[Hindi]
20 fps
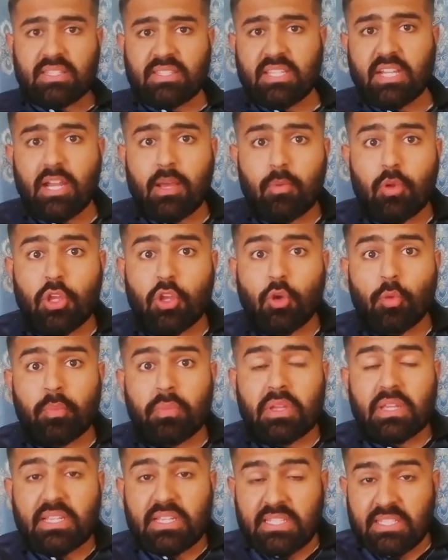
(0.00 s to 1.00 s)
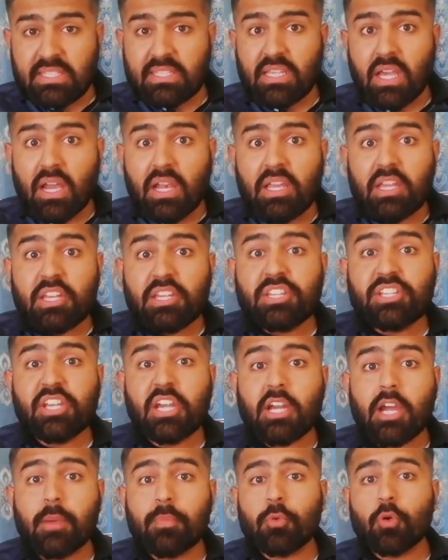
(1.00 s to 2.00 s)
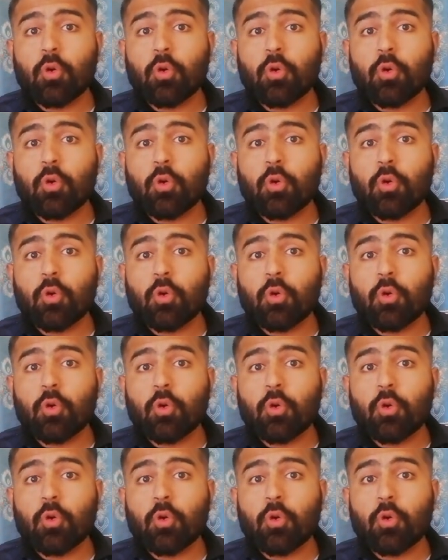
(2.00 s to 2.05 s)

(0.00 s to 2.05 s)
अल्लाम इस साल एशिया कप